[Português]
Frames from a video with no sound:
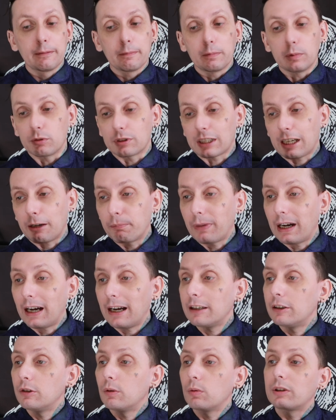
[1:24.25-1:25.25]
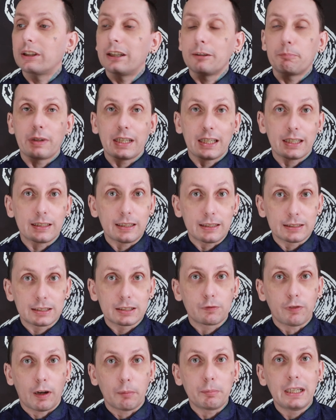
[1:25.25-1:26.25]
no trabalho, ou ter
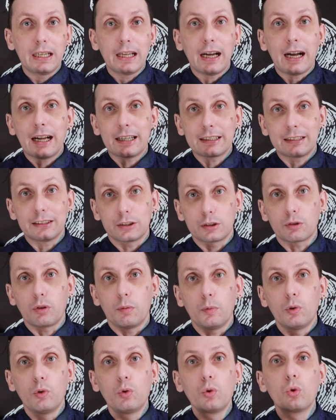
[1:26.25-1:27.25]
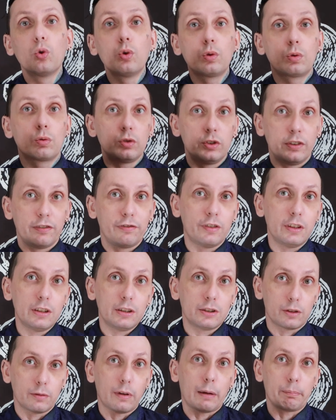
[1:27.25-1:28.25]
perdas familiares, como um luto
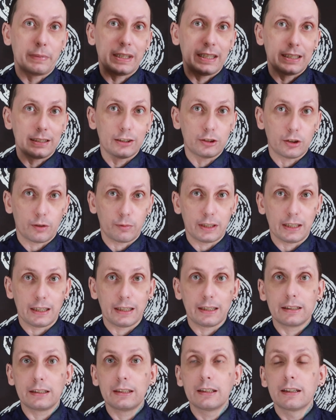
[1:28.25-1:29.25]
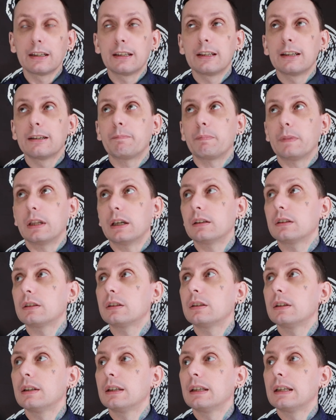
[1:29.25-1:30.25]
difícil, uma perda de alguém, né?
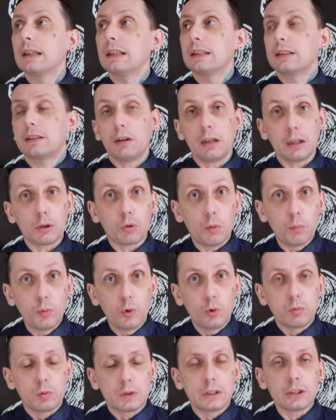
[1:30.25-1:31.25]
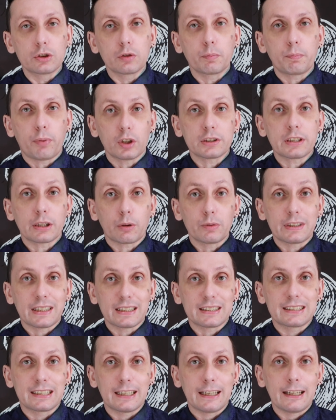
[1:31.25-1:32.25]
Então é comum que isso possa
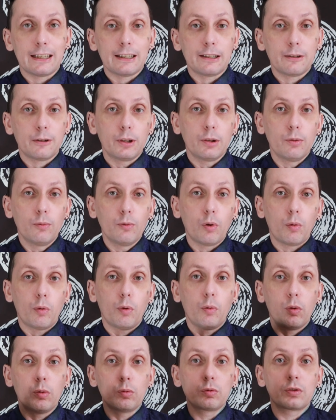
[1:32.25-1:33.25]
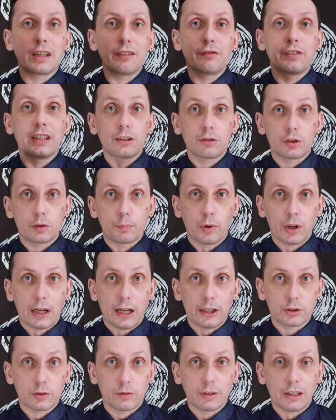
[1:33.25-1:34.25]
acontecer em um ou outro evento
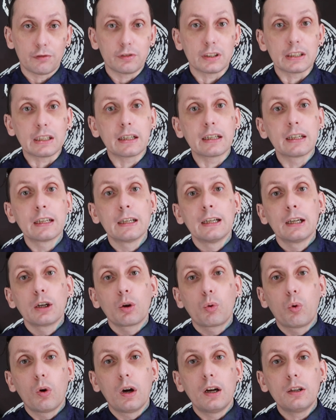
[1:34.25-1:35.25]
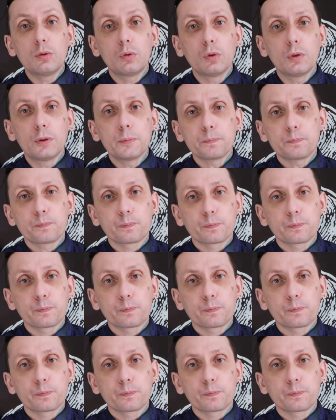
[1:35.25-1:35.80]
esporádico na vida. Quando